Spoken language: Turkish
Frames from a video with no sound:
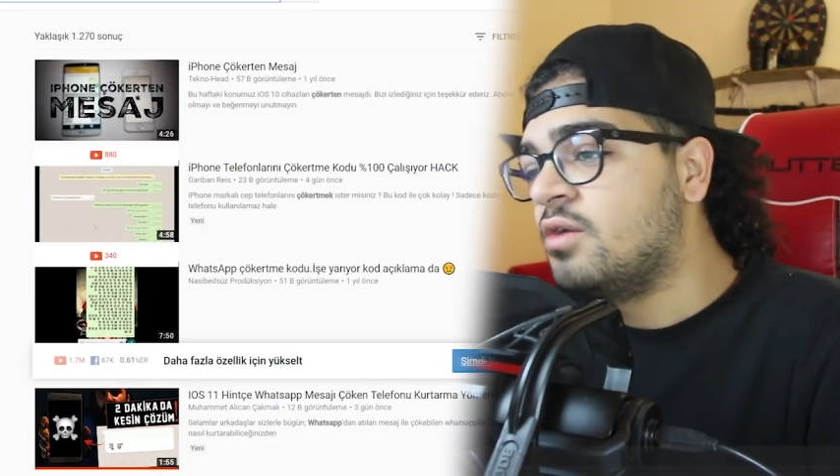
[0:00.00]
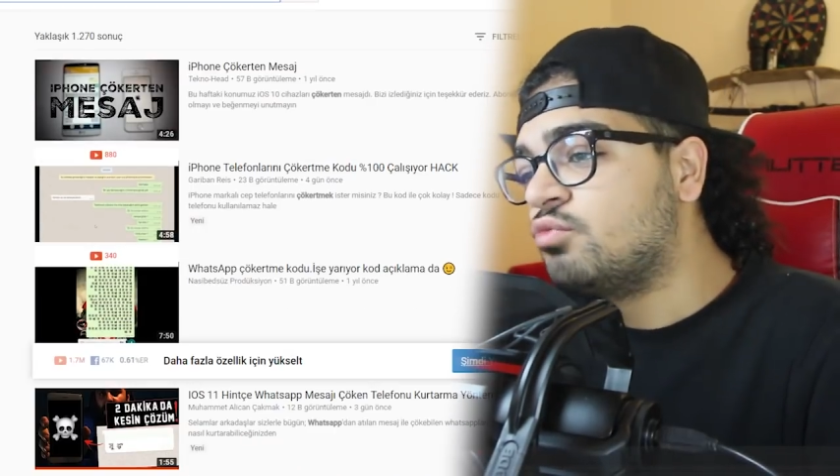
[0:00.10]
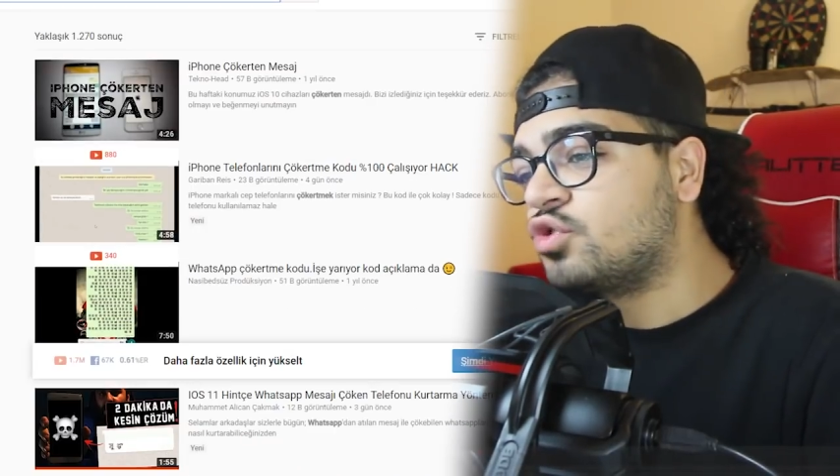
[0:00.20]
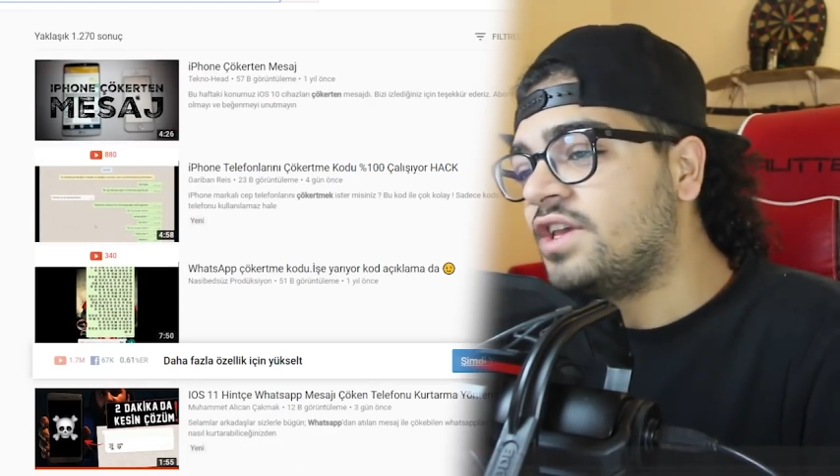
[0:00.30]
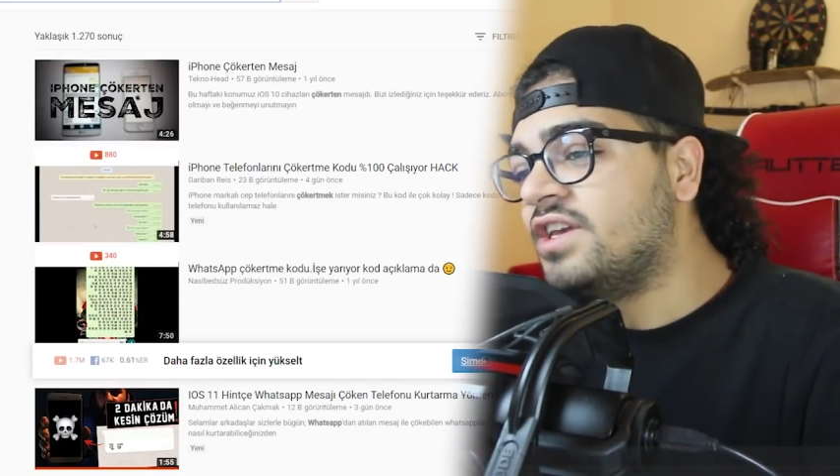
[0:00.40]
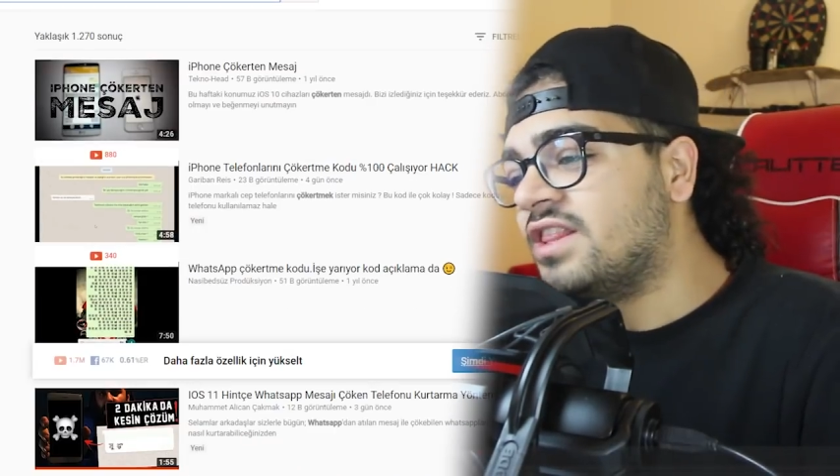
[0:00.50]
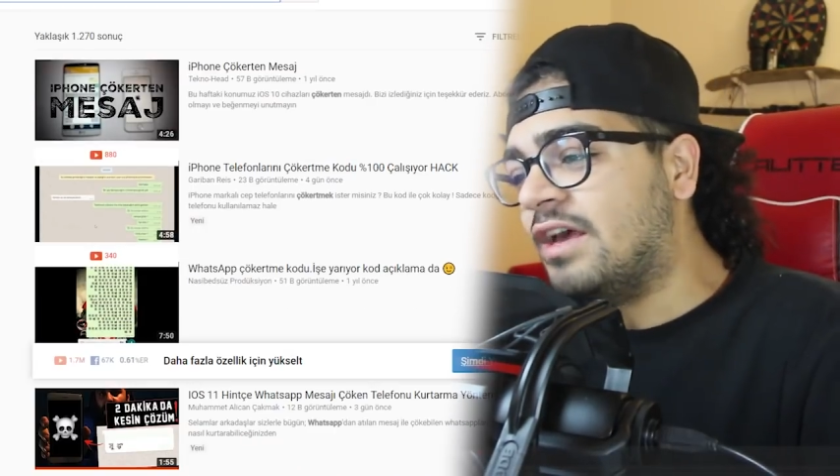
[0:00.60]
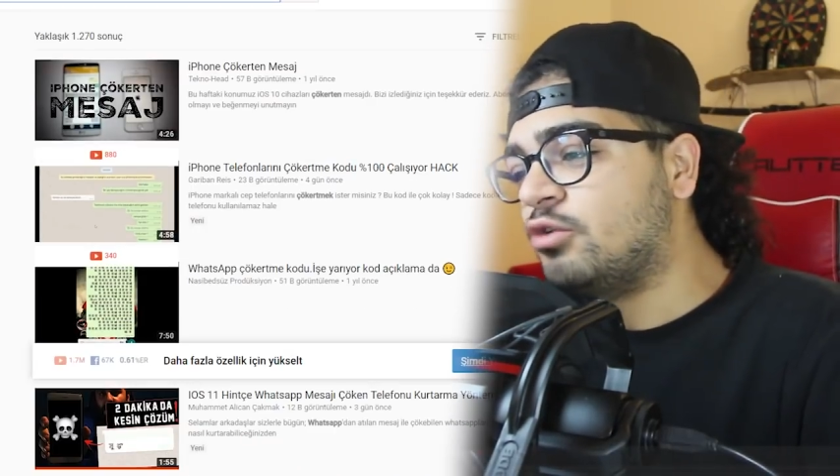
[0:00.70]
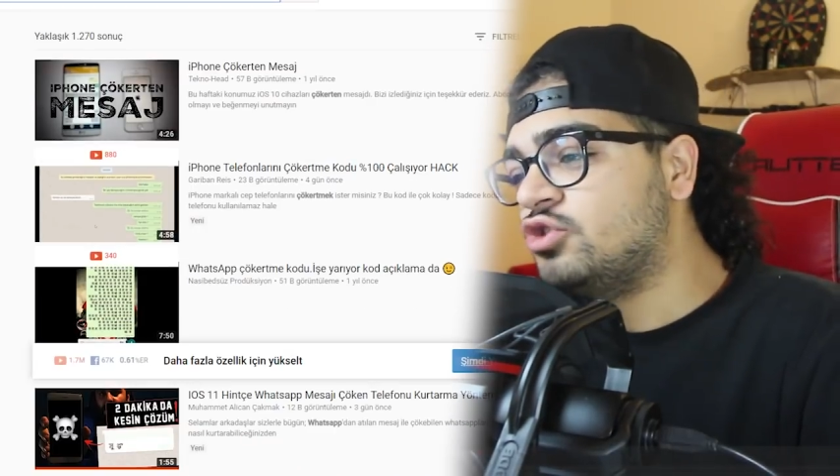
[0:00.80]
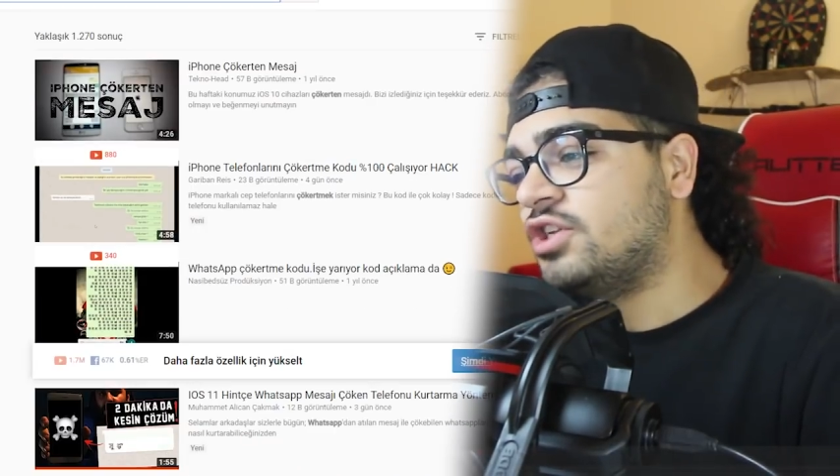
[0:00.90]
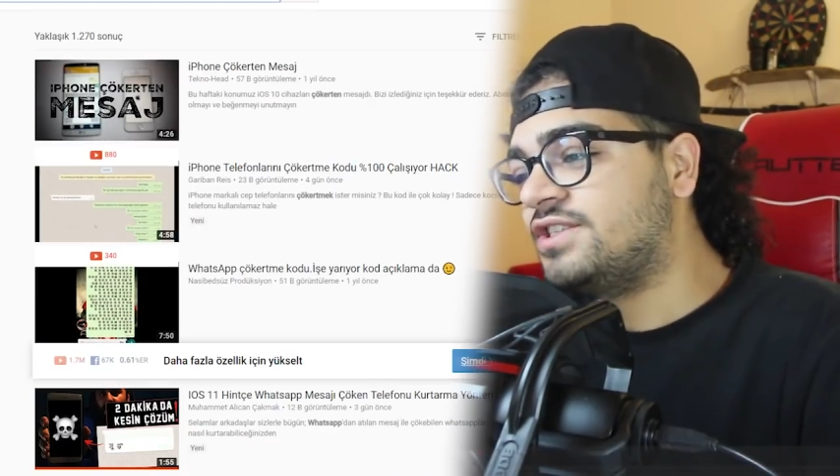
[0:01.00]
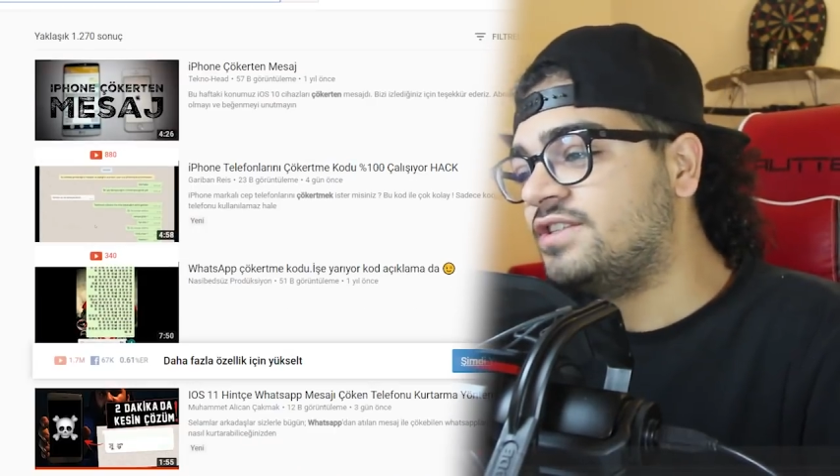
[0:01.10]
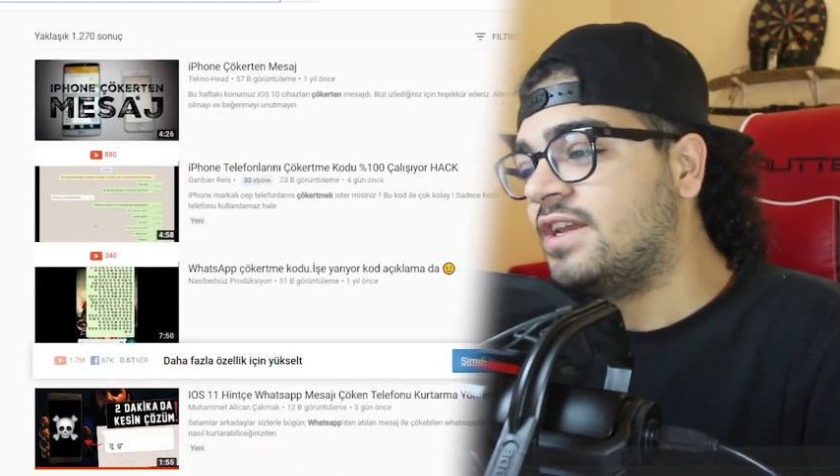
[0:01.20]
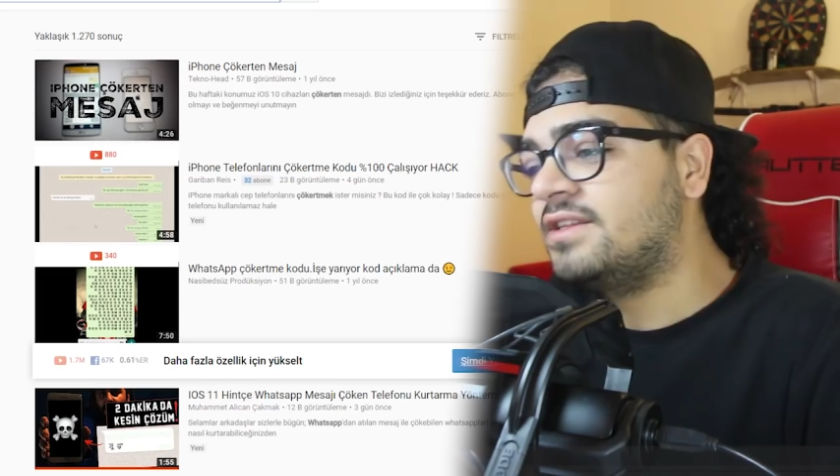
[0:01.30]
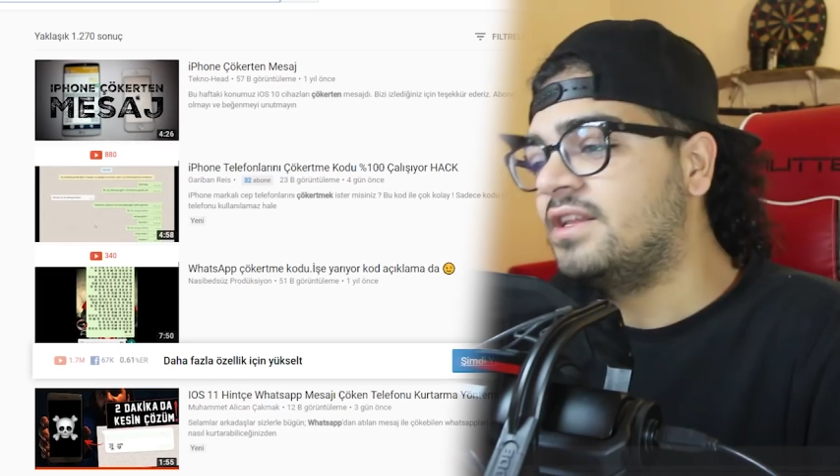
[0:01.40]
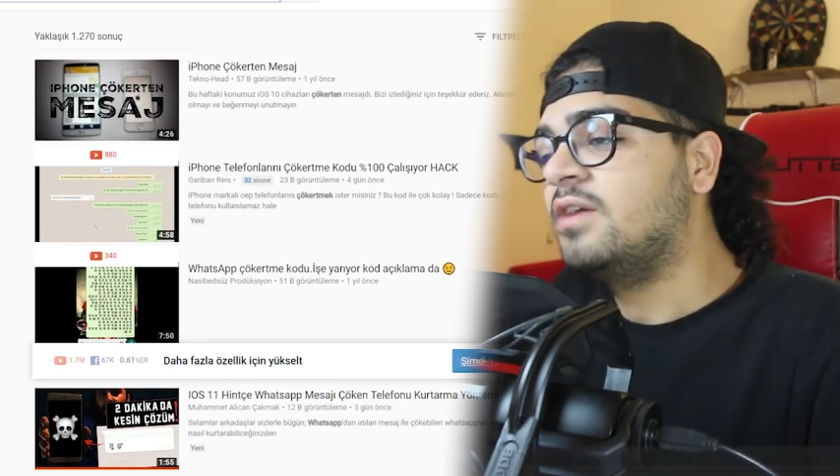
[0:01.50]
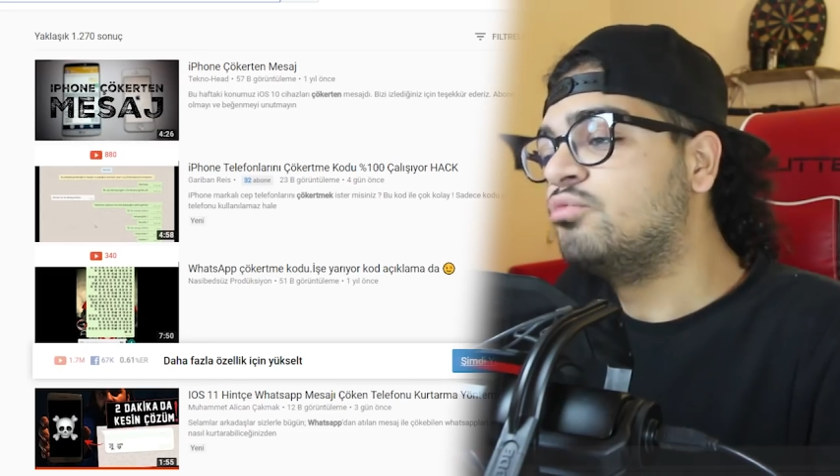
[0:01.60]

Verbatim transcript: burada yıllar öncesinden